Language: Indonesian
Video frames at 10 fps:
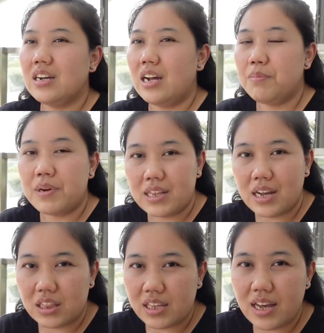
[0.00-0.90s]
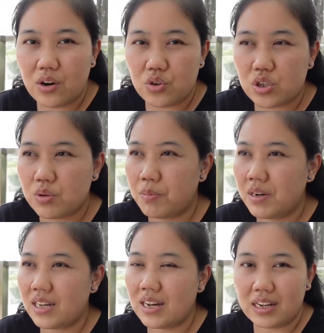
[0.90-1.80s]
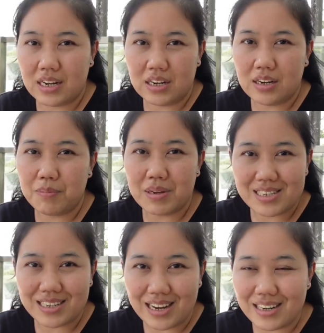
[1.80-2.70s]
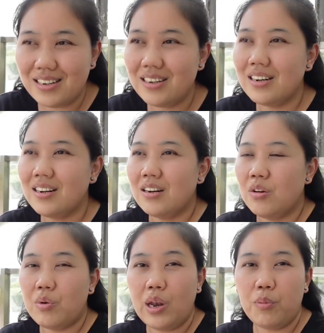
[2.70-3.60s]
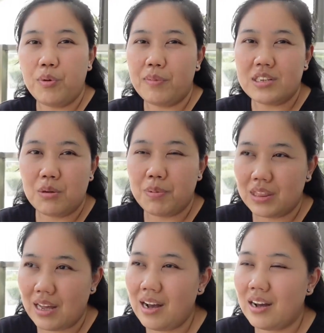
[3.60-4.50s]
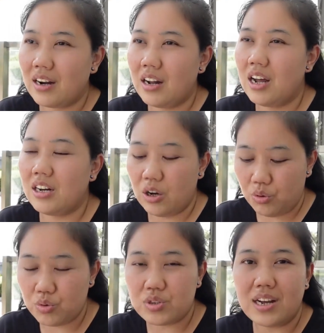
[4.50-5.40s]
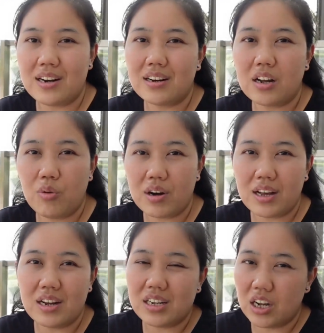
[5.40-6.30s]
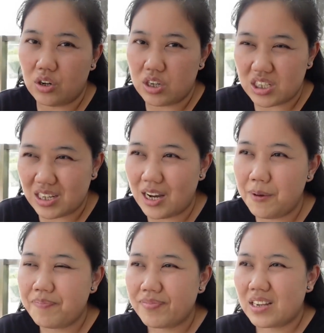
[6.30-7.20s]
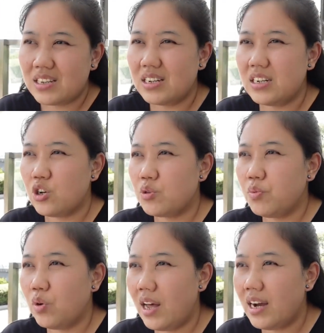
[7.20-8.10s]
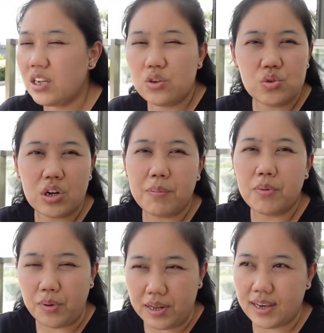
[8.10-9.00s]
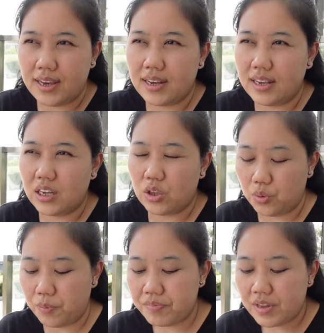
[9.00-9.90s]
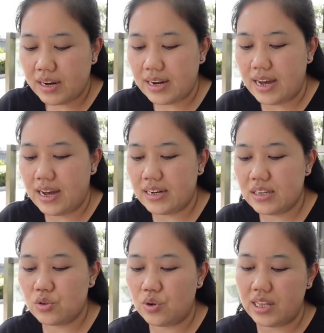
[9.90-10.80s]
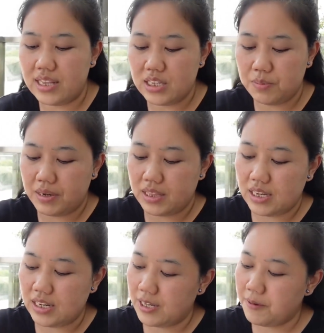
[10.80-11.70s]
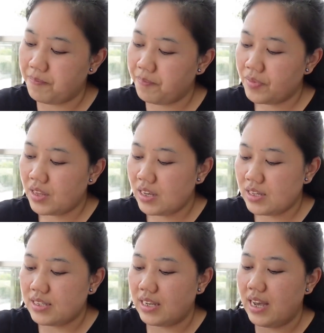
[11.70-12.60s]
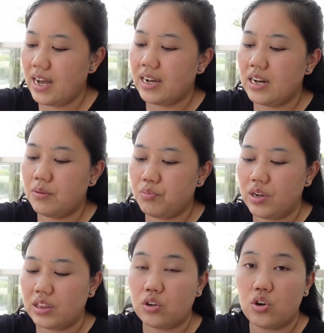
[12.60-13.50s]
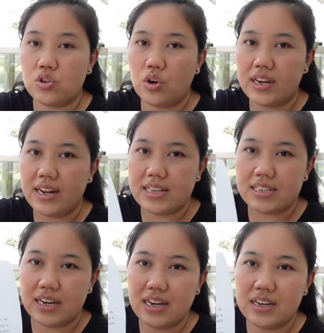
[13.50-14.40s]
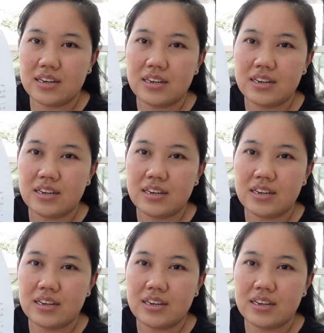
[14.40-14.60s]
dengan berat hati harus meninggalkan majikan walaupun masih betah karena ada urusan keluarga di Indonesia jadi harus pulang itu juga boleh kayak gitu nah suratnya seperti ini saya akan buat kosongin aja